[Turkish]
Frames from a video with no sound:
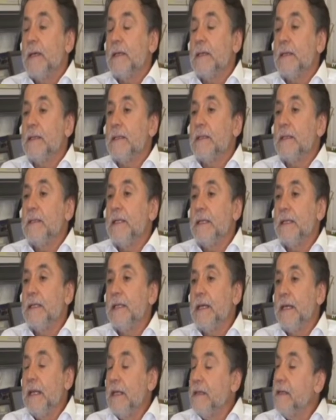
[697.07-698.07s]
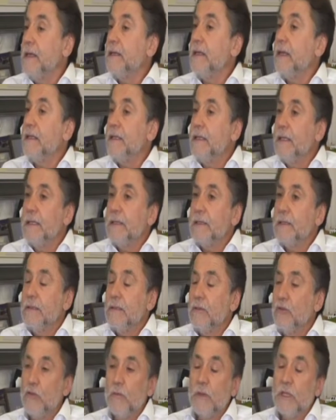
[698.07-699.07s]
E, yine de elinden geleni
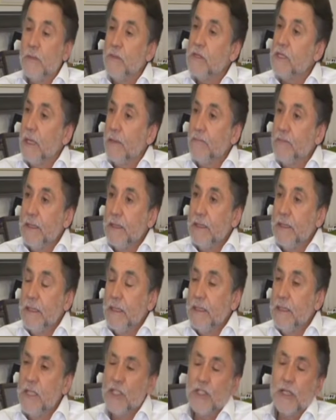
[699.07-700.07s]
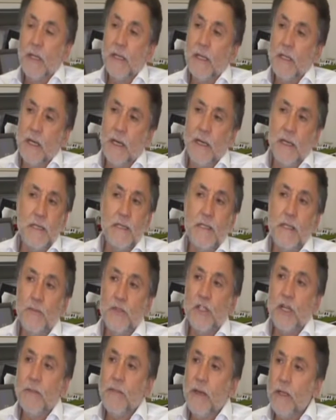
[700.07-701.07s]
hükümetimiz yaptı. İnşallah daha iyisini
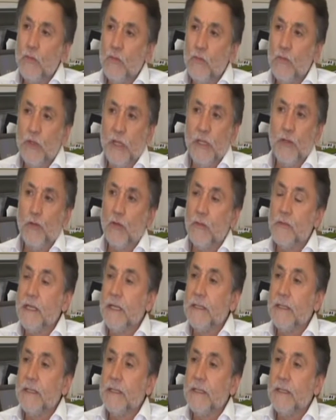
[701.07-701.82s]
yapacağını ben umut ediyorum